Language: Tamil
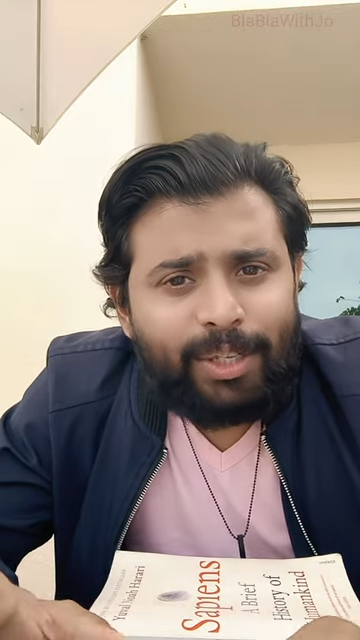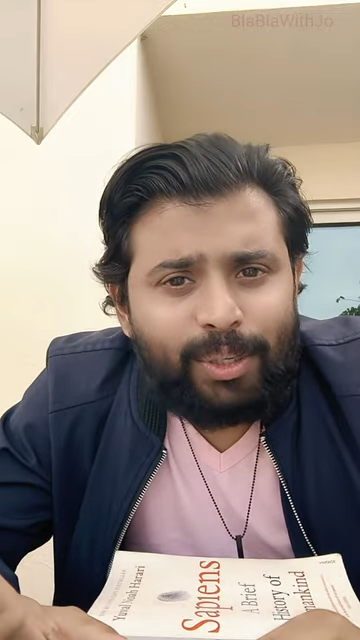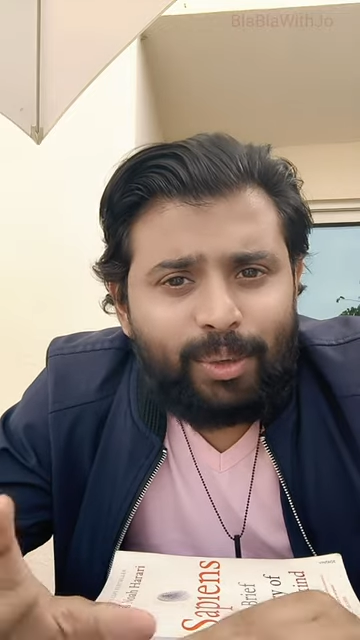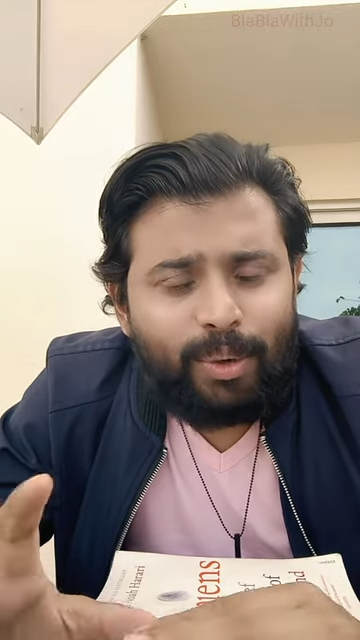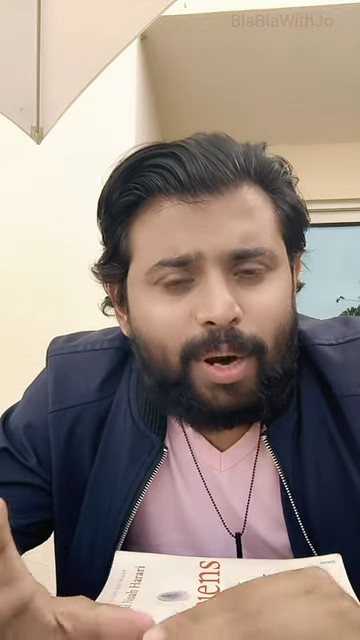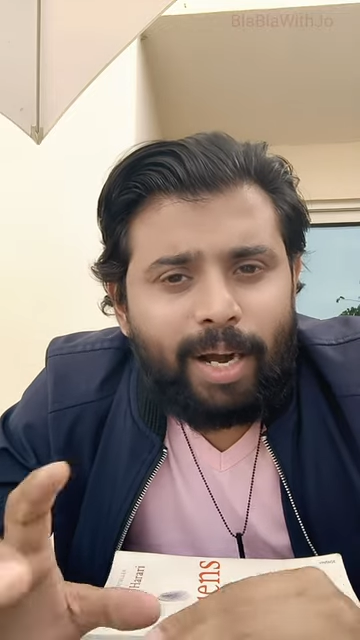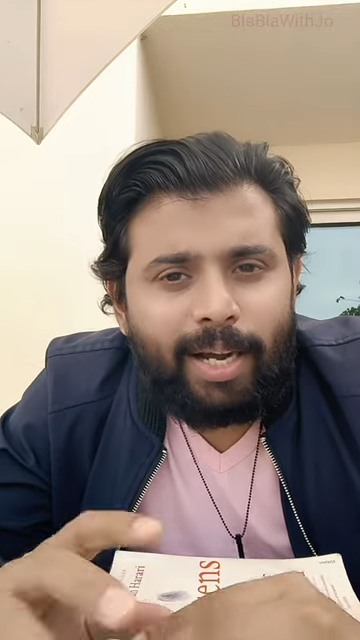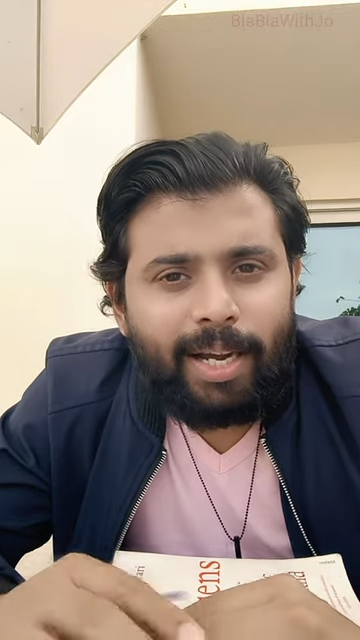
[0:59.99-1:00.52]

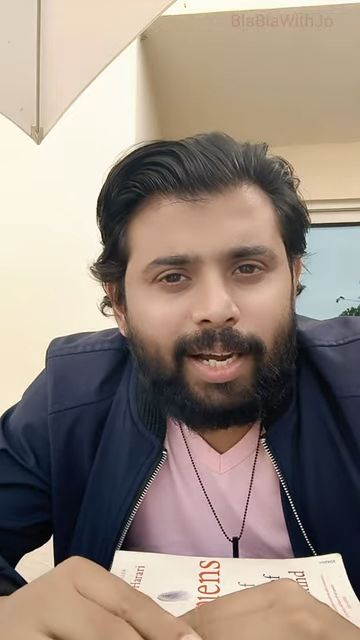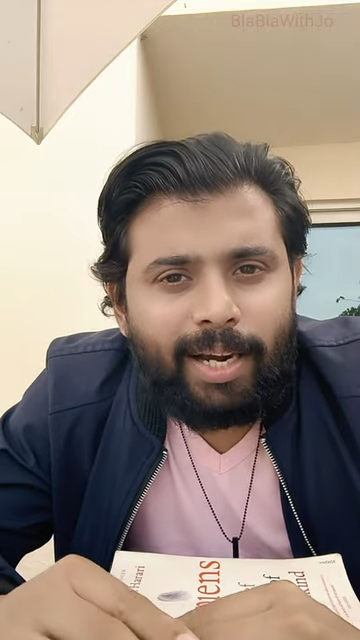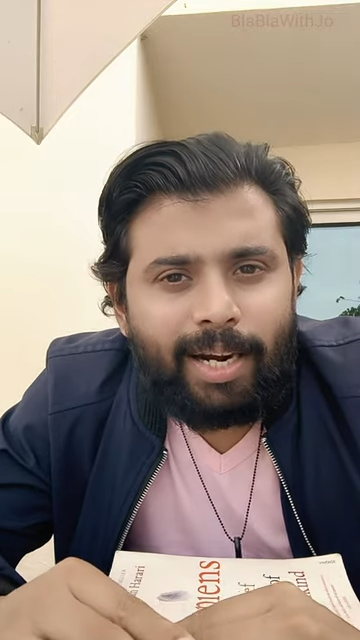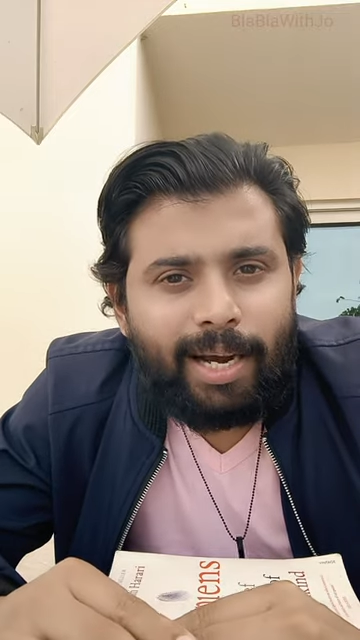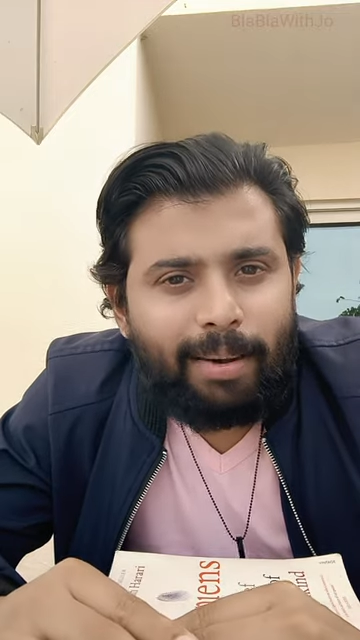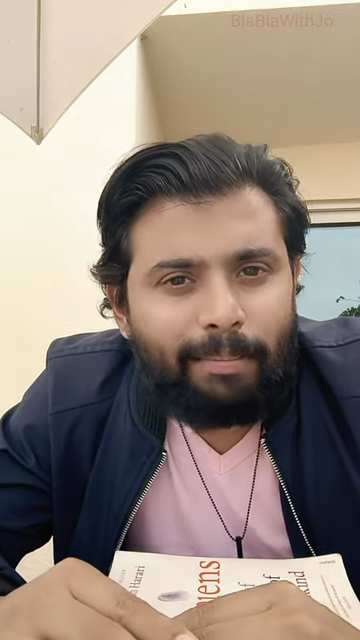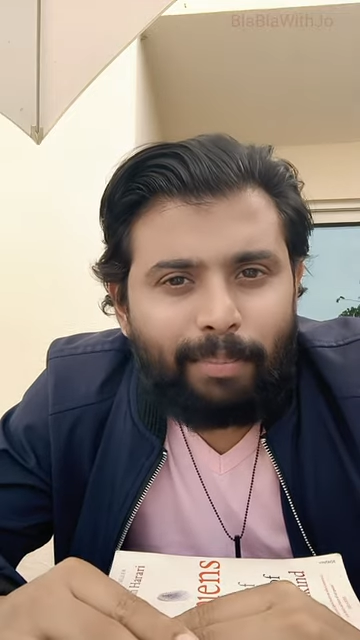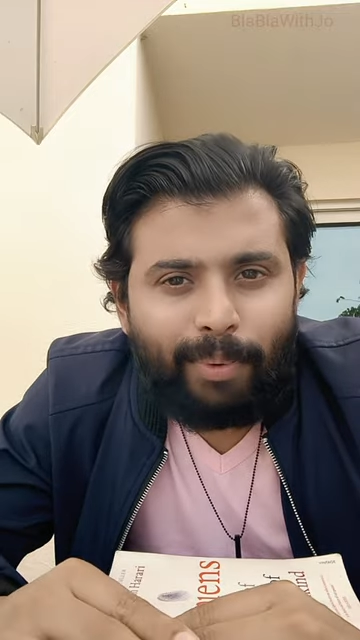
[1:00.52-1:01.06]
ஸோ அங்கே
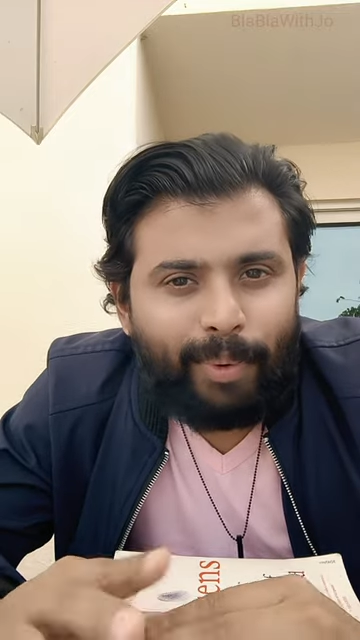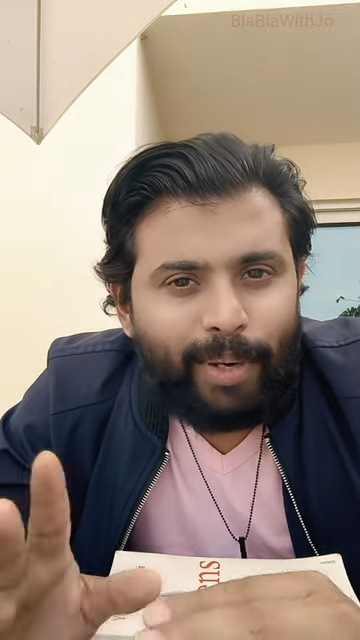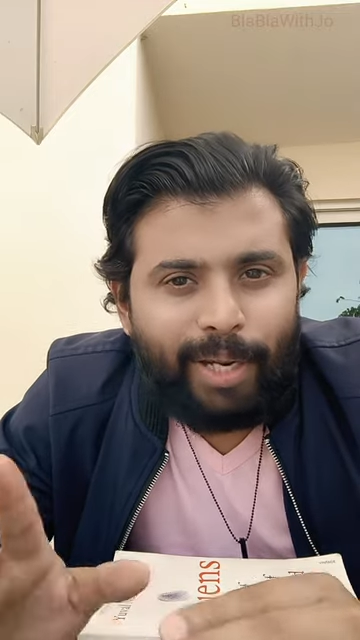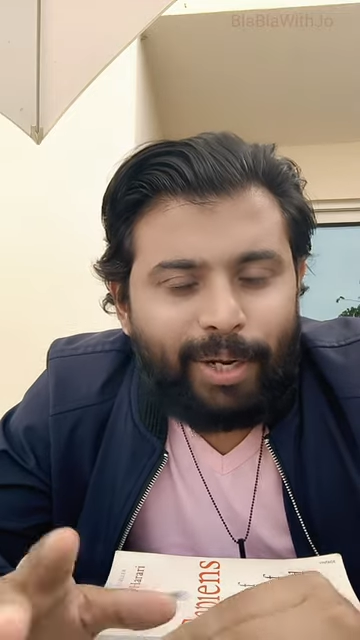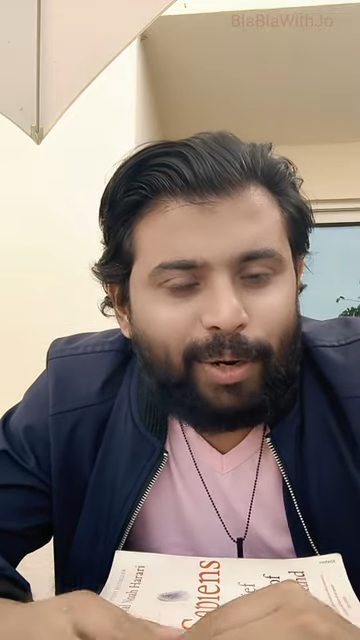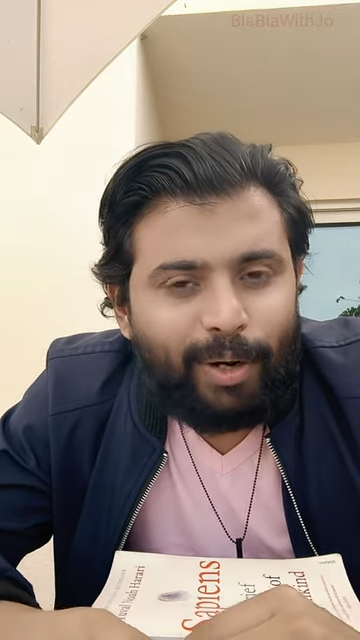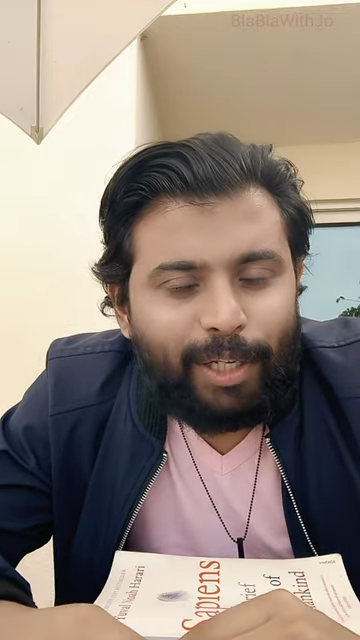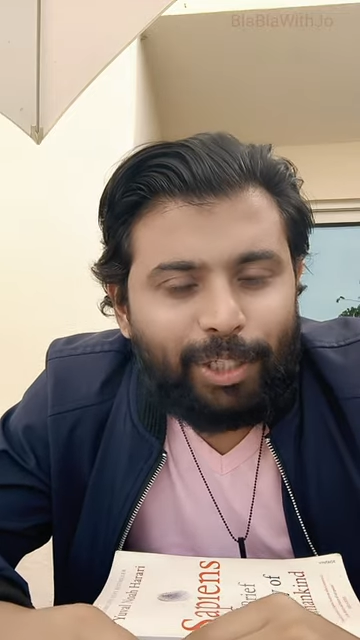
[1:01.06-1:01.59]
நான் போய்
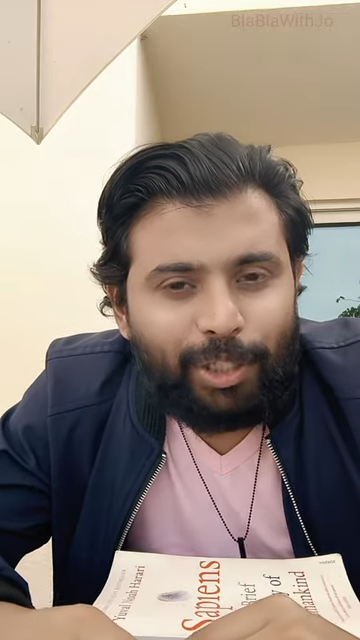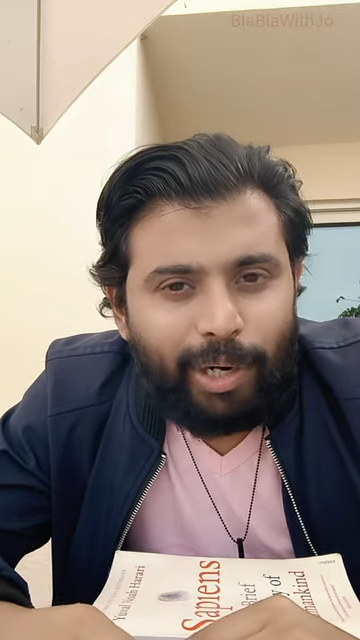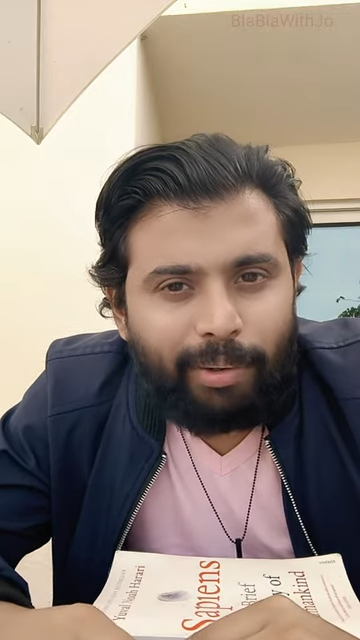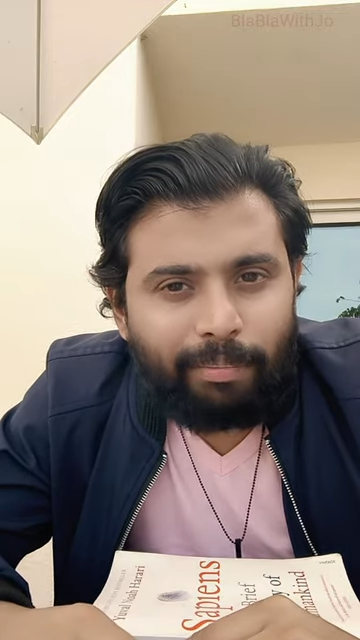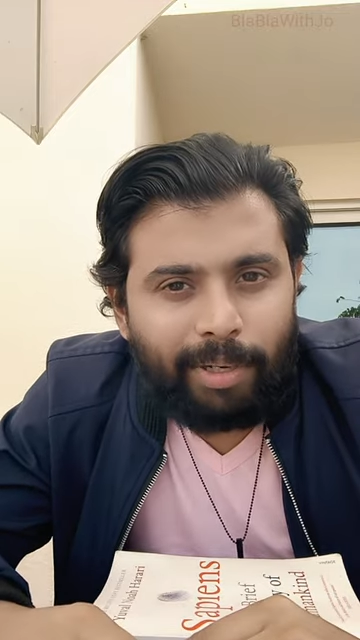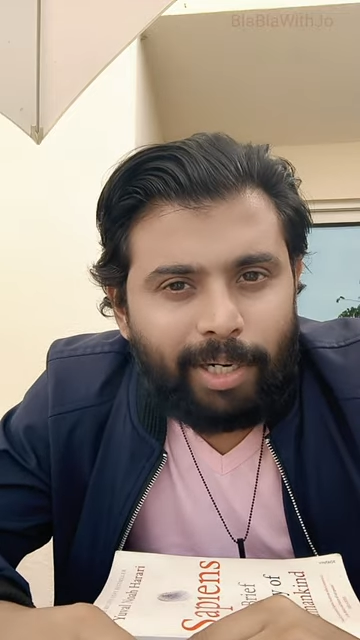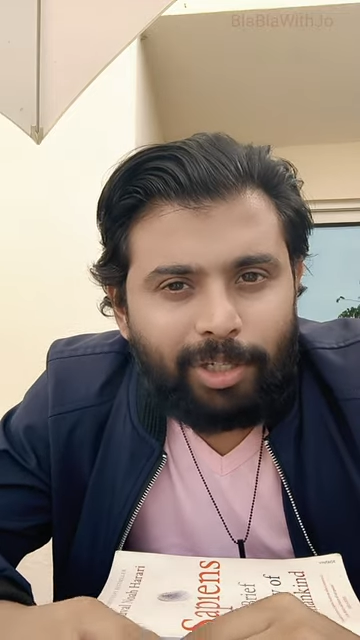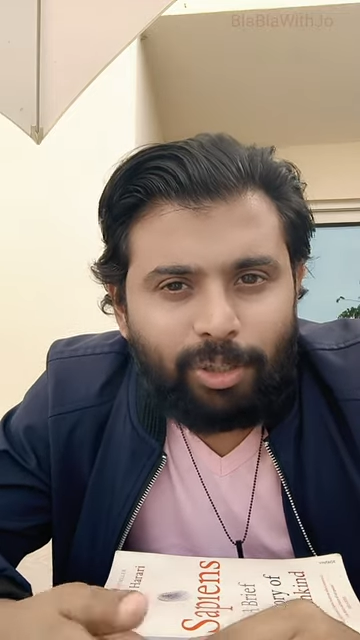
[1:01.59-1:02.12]
காலேஜ்
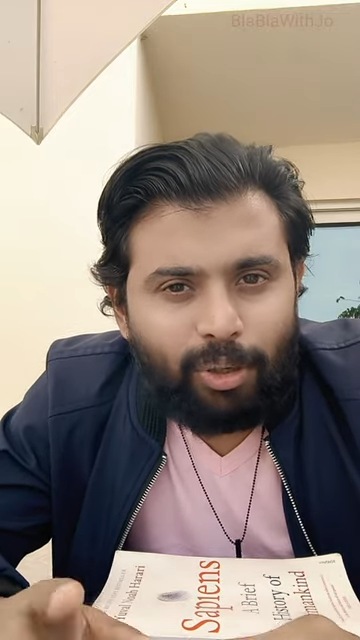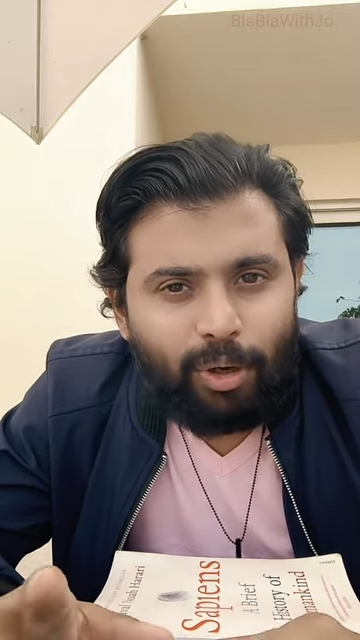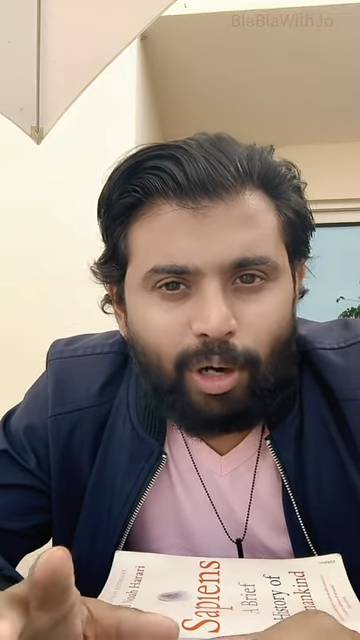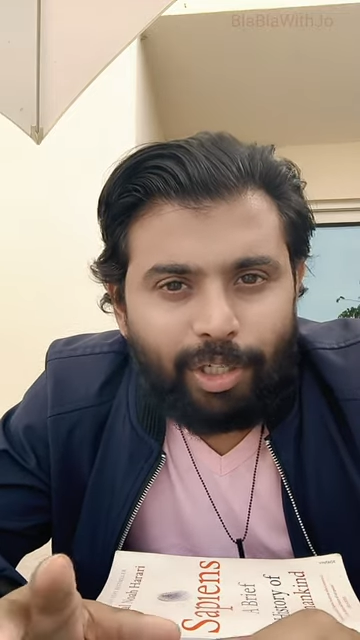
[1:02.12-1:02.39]
ஜாயின் பண்ணேன் ஸோ